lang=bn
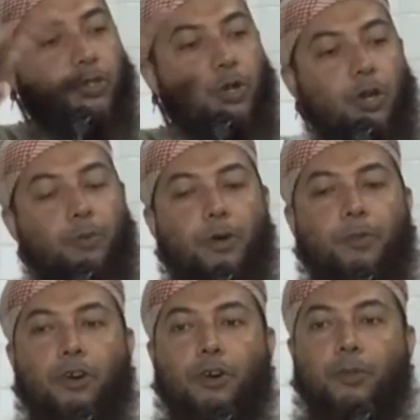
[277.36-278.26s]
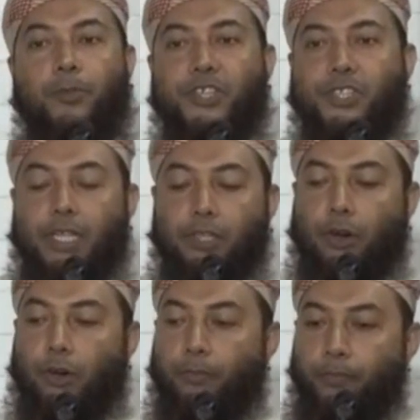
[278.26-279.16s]
সর্বময় বিস্তৃত
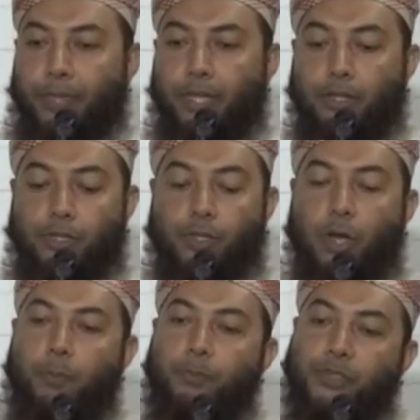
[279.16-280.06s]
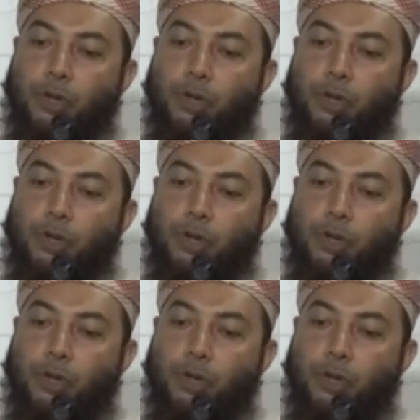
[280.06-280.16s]
সব